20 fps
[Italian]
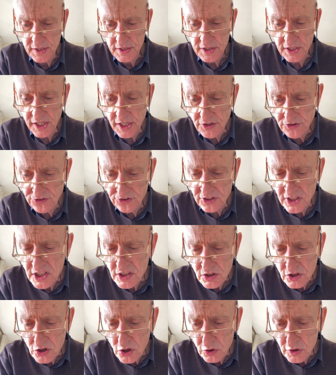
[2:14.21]
che i
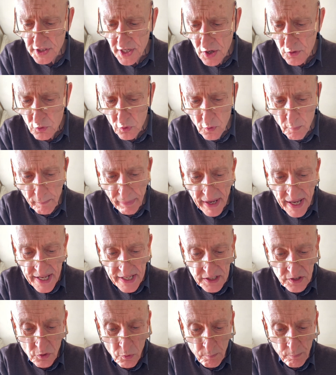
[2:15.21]
singoli
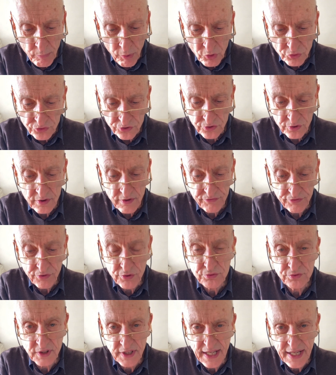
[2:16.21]
europei non possono
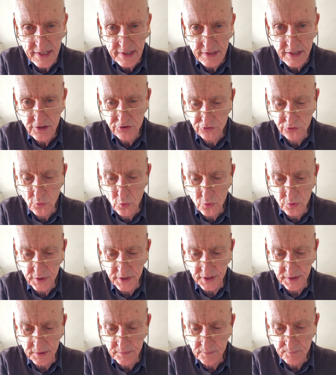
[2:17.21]
affrontare da
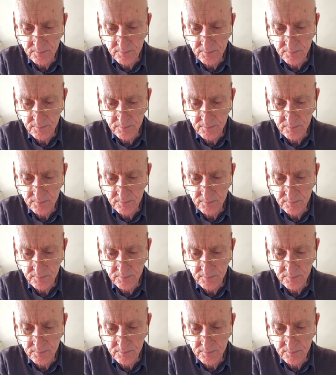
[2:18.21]
soli.